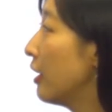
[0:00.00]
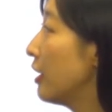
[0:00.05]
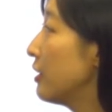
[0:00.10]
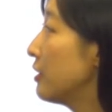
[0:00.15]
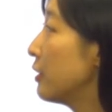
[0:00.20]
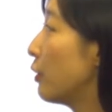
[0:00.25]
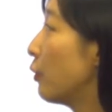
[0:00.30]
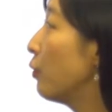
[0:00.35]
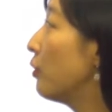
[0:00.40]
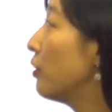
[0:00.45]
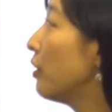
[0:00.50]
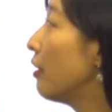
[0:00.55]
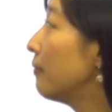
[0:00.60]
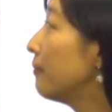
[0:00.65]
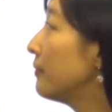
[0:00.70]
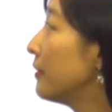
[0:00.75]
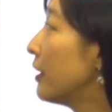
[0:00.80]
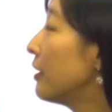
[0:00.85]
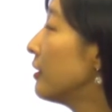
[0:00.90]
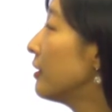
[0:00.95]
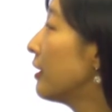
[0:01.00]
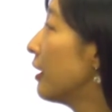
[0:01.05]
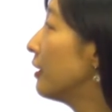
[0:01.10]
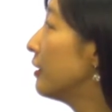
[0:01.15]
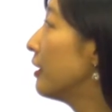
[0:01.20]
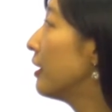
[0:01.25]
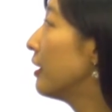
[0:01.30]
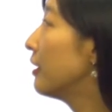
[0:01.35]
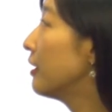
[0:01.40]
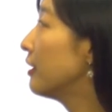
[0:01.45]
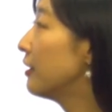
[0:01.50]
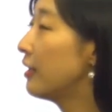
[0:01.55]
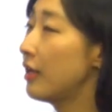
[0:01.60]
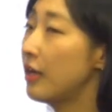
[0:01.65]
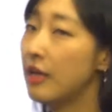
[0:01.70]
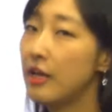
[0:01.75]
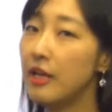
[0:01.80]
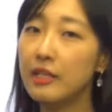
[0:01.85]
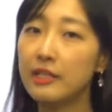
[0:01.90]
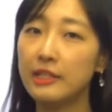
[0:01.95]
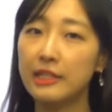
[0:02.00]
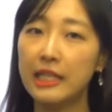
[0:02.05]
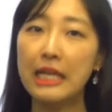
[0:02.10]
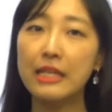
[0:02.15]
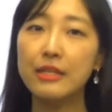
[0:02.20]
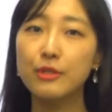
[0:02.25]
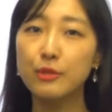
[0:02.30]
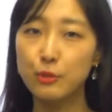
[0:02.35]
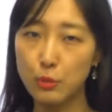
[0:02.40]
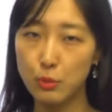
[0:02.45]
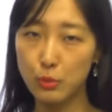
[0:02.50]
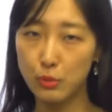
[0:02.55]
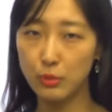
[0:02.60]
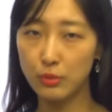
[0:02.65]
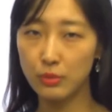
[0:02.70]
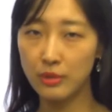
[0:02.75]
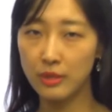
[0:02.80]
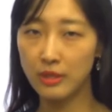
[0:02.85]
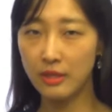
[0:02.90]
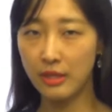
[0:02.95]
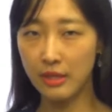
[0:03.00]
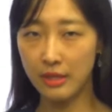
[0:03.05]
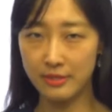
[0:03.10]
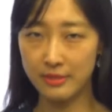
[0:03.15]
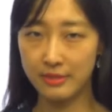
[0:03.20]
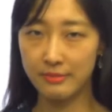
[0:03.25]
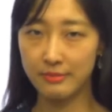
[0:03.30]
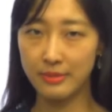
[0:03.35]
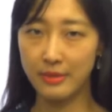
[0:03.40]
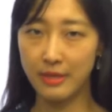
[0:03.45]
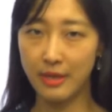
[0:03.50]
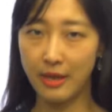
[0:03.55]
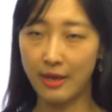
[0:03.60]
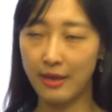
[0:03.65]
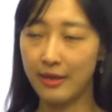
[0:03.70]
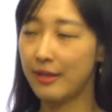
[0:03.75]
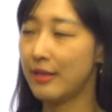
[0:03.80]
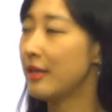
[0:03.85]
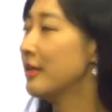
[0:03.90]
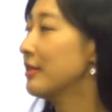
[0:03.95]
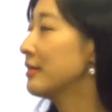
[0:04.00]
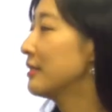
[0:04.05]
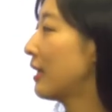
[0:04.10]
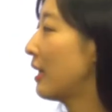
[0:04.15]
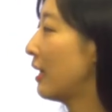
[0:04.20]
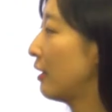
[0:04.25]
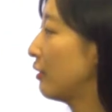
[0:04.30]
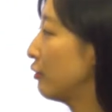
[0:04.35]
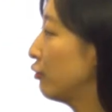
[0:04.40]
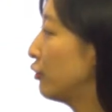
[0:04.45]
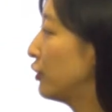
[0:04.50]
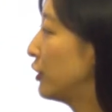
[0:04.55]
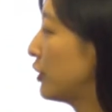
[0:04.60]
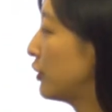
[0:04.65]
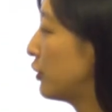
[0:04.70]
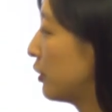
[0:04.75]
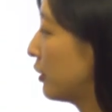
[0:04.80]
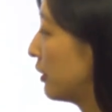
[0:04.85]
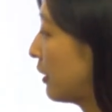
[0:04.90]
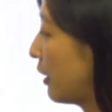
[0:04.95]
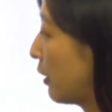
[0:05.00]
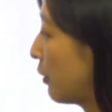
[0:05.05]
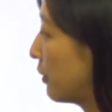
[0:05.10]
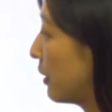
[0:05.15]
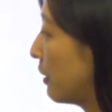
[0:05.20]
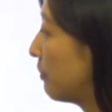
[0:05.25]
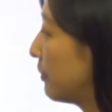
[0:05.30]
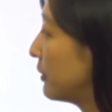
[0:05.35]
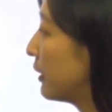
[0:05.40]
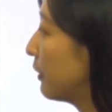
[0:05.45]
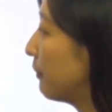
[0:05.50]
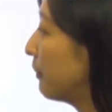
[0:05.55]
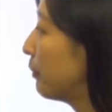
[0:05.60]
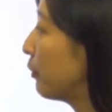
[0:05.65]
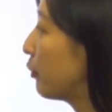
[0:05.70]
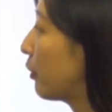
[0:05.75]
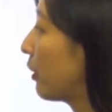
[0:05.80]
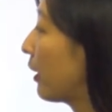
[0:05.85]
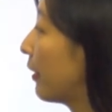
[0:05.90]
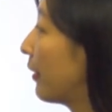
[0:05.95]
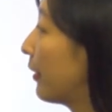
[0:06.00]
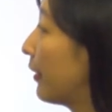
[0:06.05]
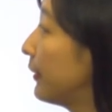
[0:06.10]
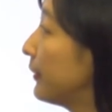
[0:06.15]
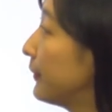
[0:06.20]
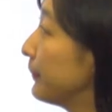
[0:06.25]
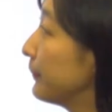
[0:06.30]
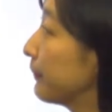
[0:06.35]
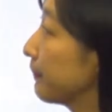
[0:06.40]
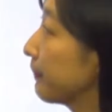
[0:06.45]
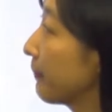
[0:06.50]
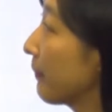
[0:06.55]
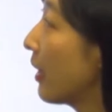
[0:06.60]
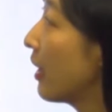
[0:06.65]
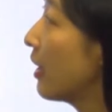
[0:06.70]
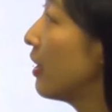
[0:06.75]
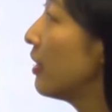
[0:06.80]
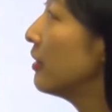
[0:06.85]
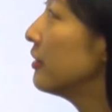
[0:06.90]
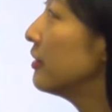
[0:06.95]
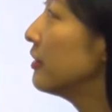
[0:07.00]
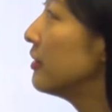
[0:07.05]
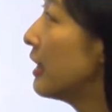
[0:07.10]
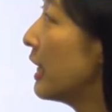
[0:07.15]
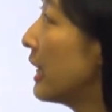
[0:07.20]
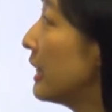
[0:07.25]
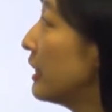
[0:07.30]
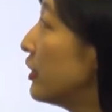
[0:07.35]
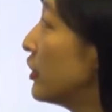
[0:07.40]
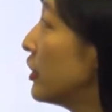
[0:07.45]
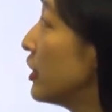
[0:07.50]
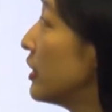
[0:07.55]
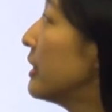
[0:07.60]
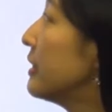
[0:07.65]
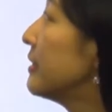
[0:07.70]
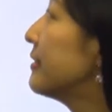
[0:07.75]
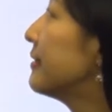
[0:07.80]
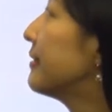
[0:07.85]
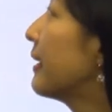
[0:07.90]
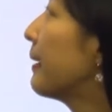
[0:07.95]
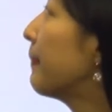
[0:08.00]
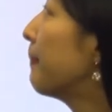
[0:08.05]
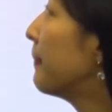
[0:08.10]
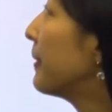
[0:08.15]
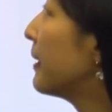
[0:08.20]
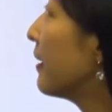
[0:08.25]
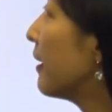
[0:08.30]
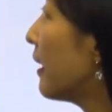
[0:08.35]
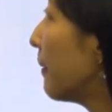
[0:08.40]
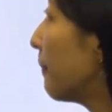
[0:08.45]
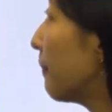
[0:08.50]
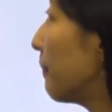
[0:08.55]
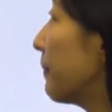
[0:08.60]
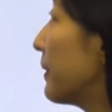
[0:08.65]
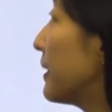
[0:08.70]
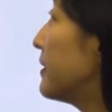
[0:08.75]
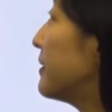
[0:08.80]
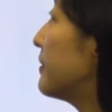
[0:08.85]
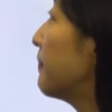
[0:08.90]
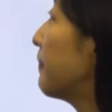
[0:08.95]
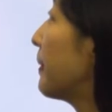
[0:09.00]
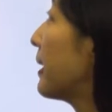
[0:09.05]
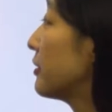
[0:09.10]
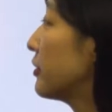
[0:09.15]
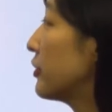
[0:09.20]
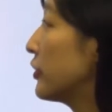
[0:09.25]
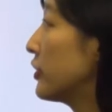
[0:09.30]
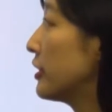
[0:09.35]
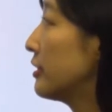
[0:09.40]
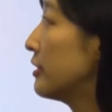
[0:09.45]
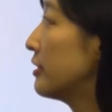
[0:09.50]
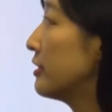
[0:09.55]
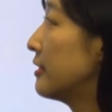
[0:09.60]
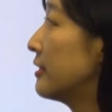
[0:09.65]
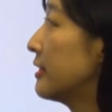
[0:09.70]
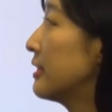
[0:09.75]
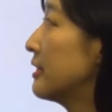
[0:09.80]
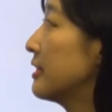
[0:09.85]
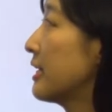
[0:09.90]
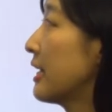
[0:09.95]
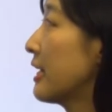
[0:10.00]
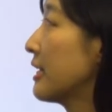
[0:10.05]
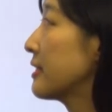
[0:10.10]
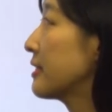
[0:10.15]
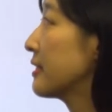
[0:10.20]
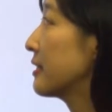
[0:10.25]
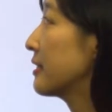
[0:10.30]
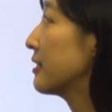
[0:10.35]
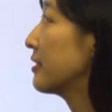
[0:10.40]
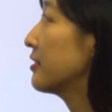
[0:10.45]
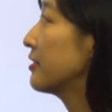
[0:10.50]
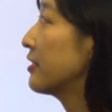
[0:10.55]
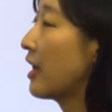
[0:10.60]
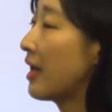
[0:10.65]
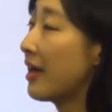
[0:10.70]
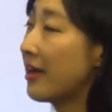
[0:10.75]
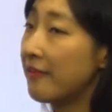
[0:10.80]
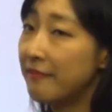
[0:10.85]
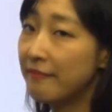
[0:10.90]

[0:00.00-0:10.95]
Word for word: 자, 오염된 달걀에 대한 단속이 되겠습니다. 자, 구체적인 내용을 한번 살펴볼까요? The nation is stepping up inspections and tests on egg